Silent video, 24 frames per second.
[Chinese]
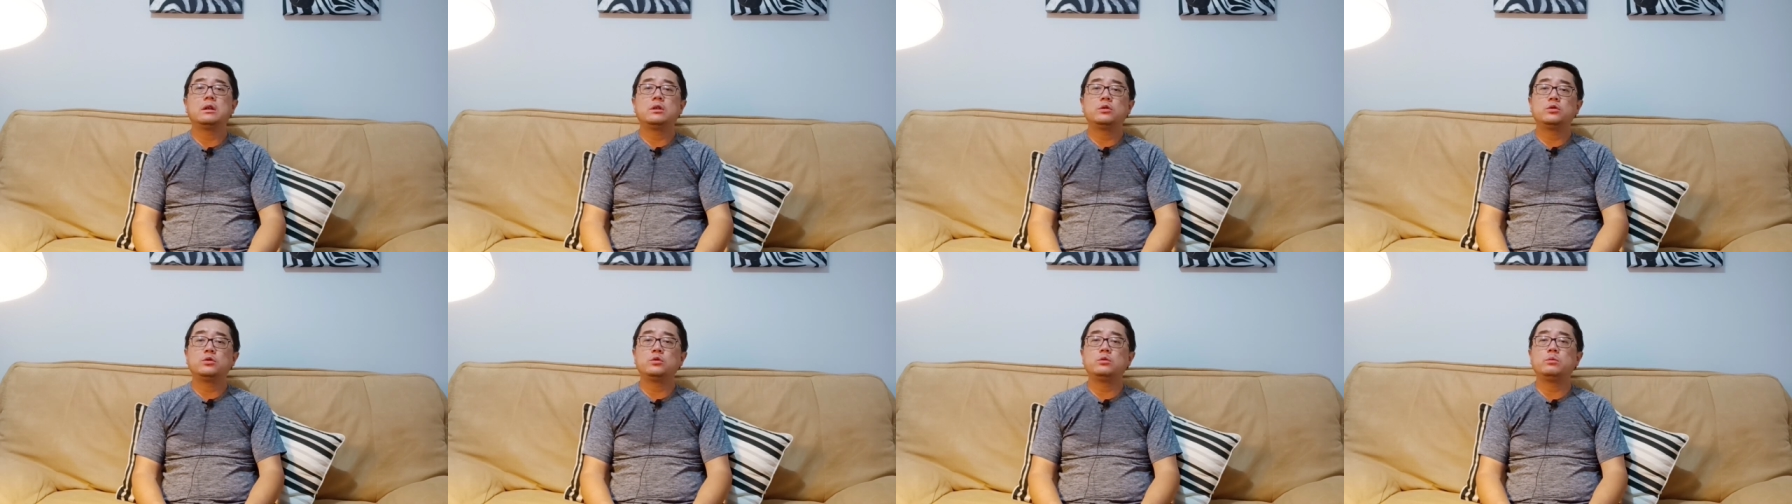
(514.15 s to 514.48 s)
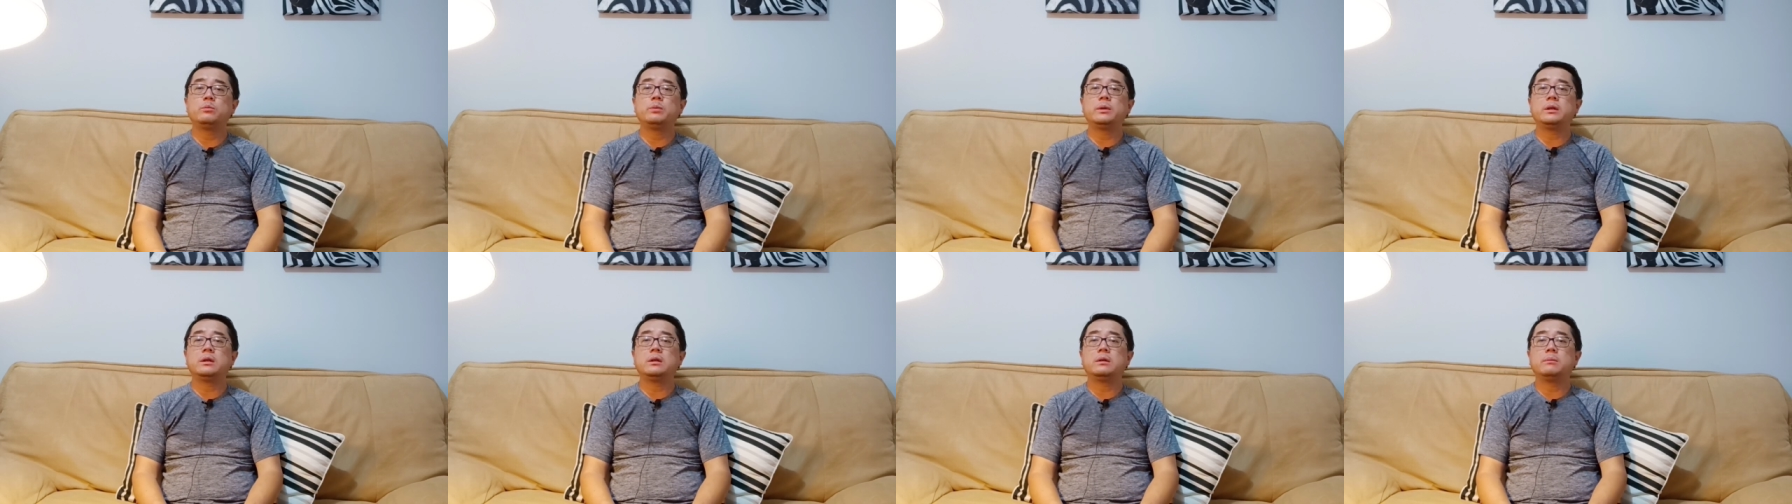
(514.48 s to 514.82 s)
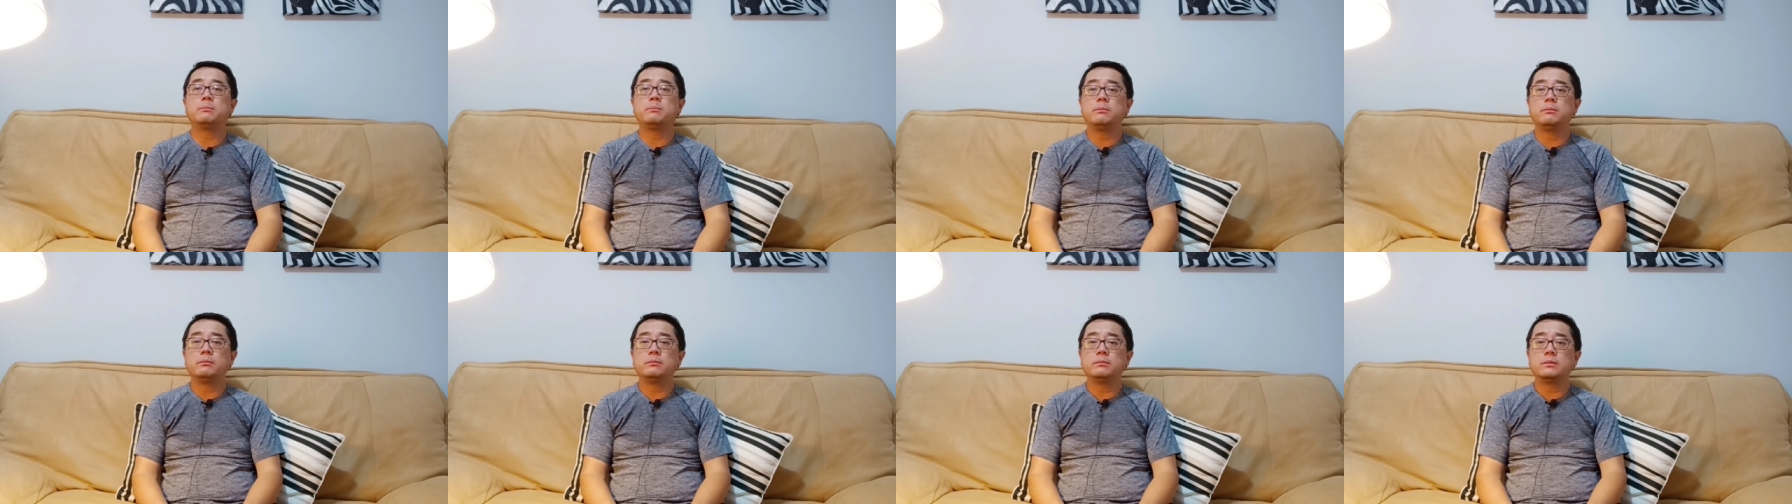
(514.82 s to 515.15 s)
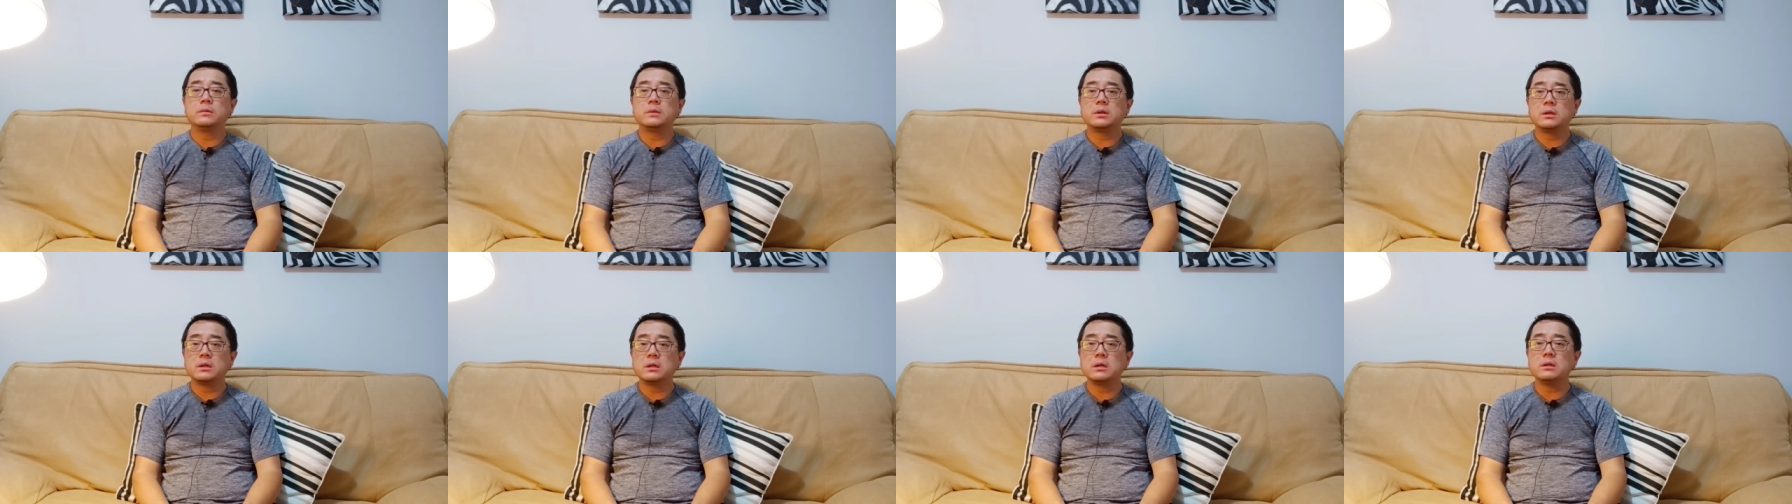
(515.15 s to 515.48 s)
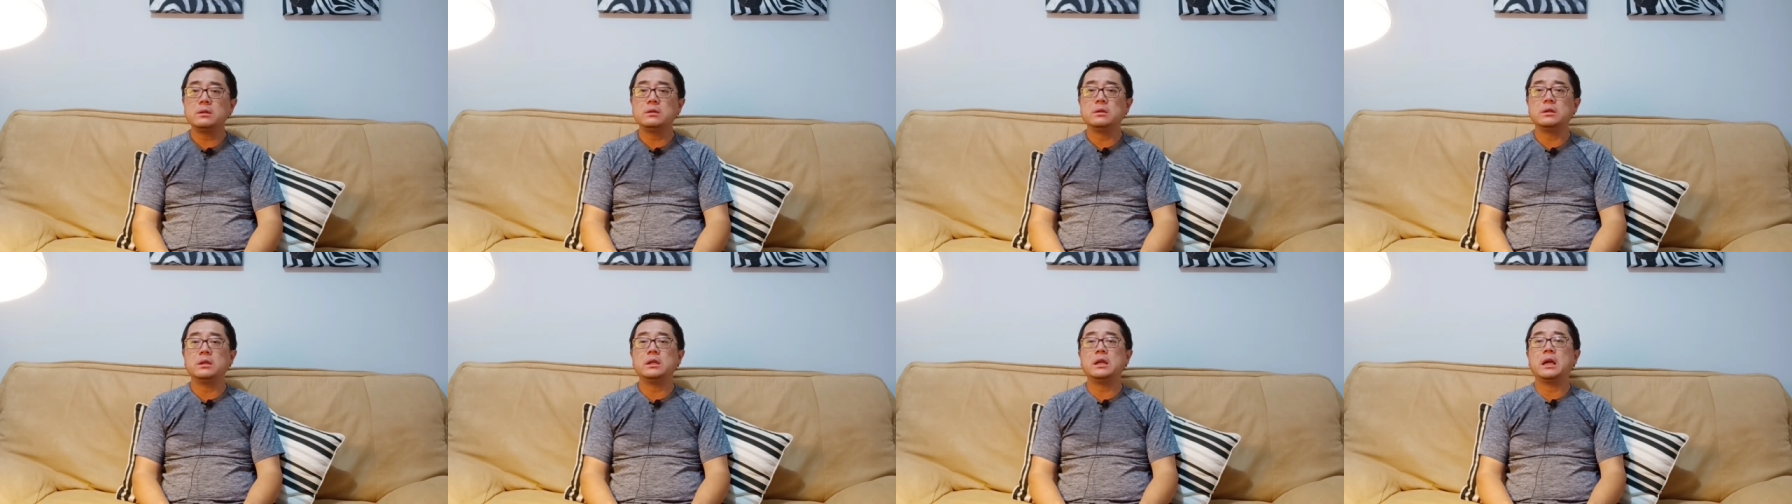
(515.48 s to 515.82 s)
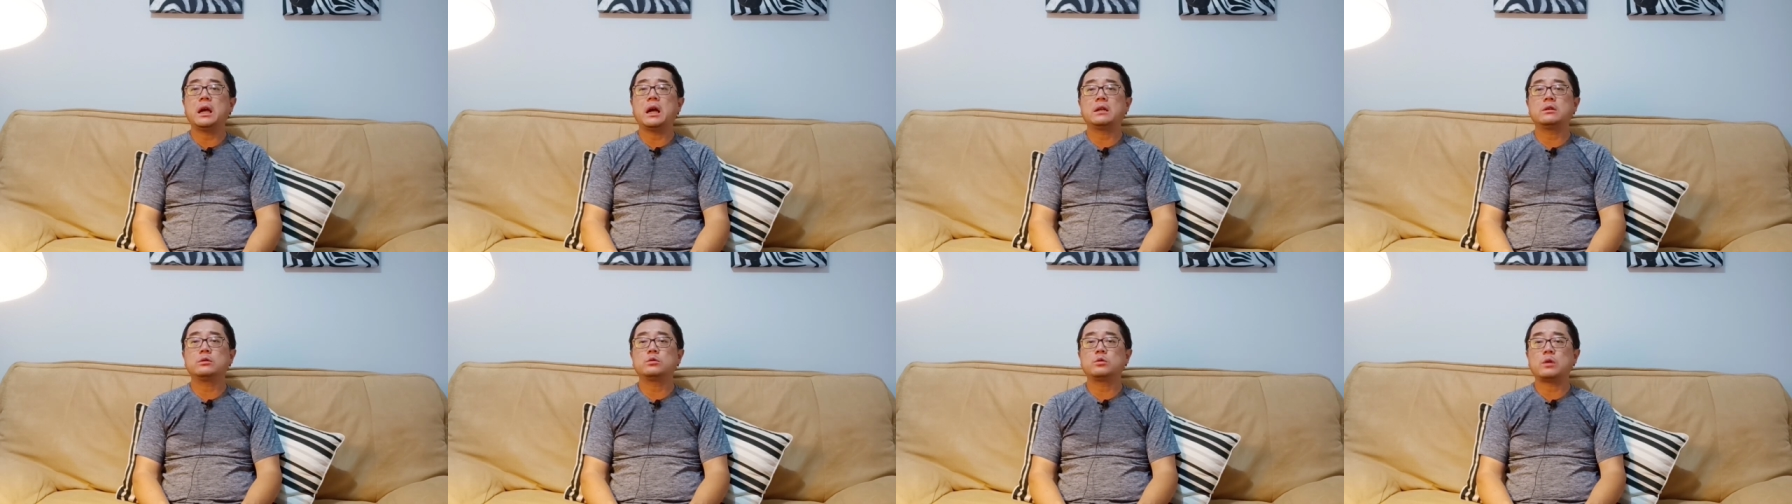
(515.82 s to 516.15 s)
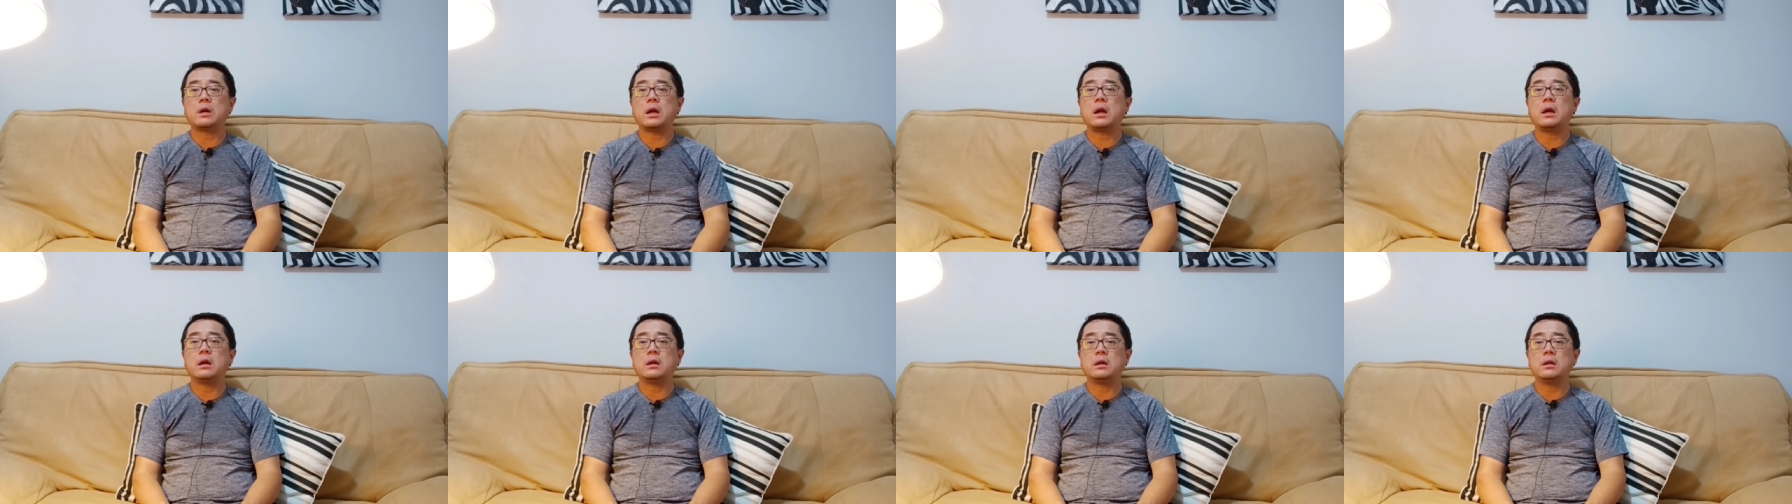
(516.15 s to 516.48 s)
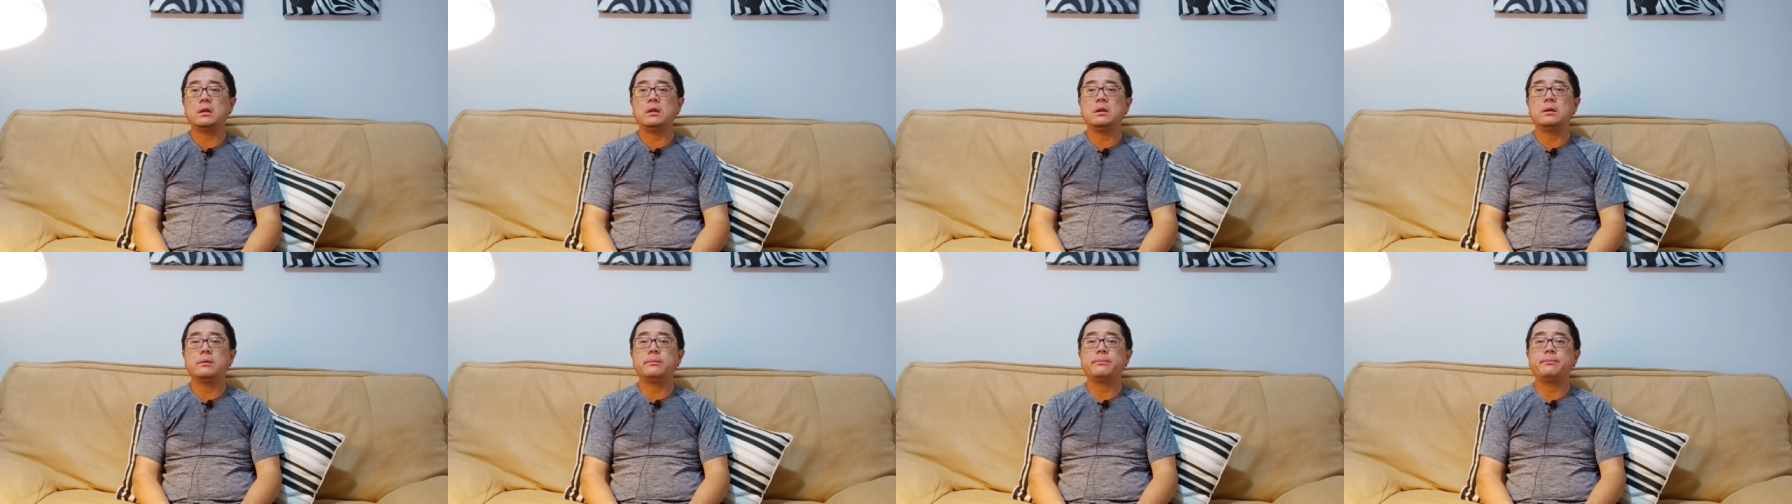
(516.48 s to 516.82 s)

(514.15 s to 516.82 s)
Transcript: 具备更厉害的传染力、